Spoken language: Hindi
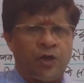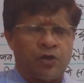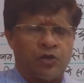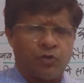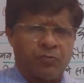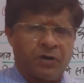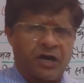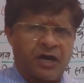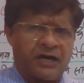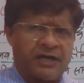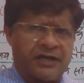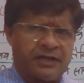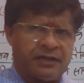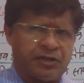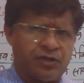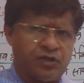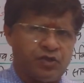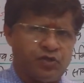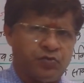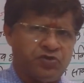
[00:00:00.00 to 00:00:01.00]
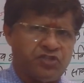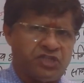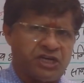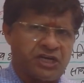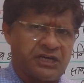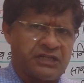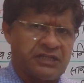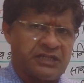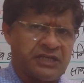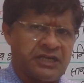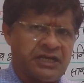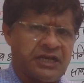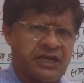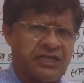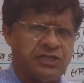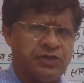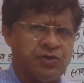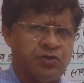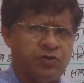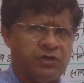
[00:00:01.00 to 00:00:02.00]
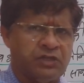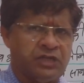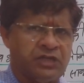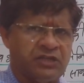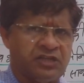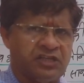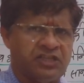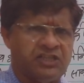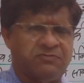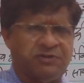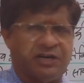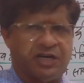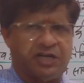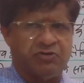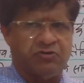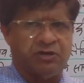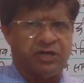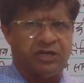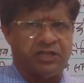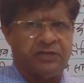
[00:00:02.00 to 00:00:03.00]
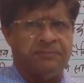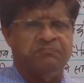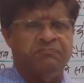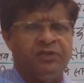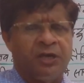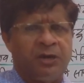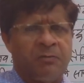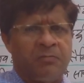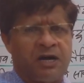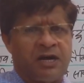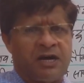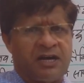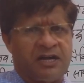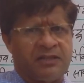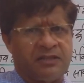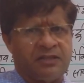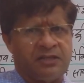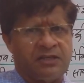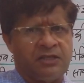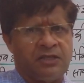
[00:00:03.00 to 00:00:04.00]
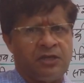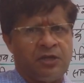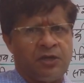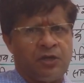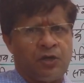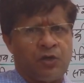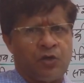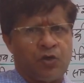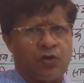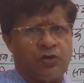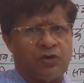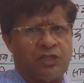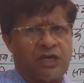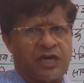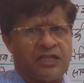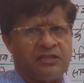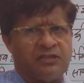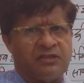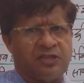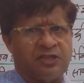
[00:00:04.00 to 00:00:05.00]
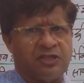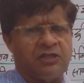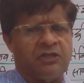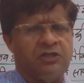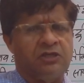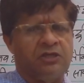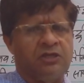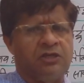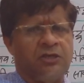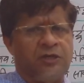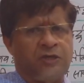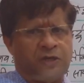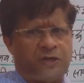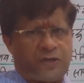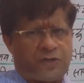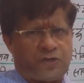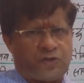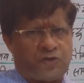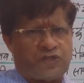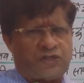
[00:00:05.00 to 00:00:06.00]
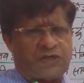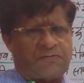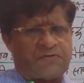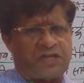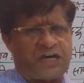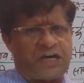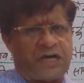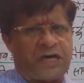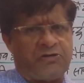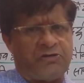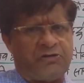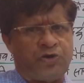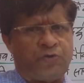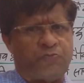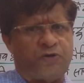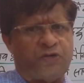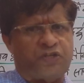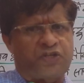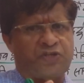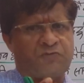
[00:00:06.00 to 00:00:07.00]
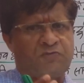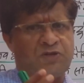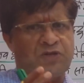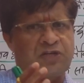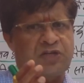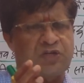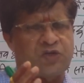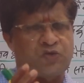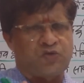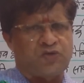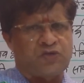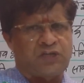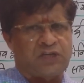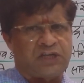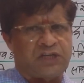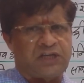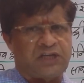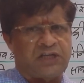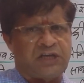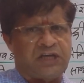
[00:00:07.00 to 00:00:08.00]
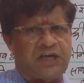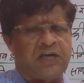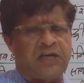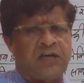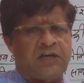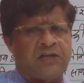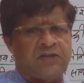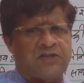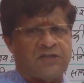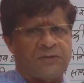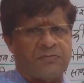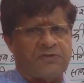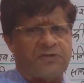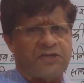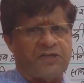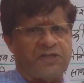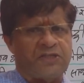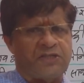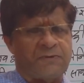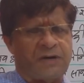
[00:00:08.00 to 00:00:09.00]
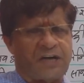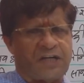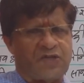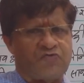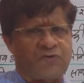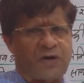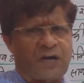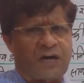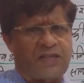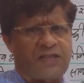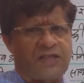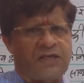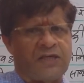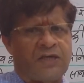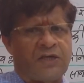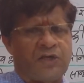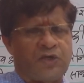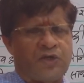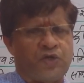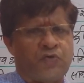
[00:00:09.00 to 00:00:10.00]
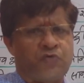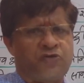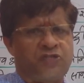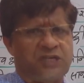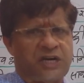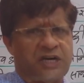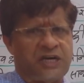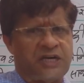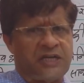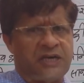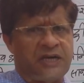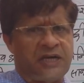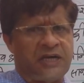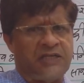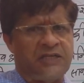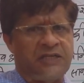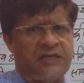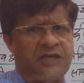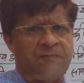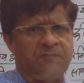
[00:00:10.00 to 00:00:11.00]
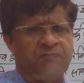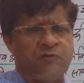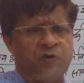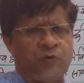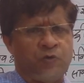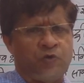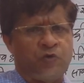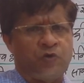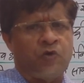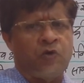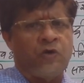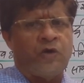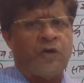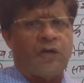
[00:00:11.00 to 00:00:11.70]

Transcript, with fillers: तो भारत की जो विचारधारा है आज लोकतांत्रिक समाजवाद है भारत ने लोकतांत्रिक जो शब्दावली है पश्चिमी देशों से ले ली है जबकि समाजवाद की जो विचारधारा ली है वो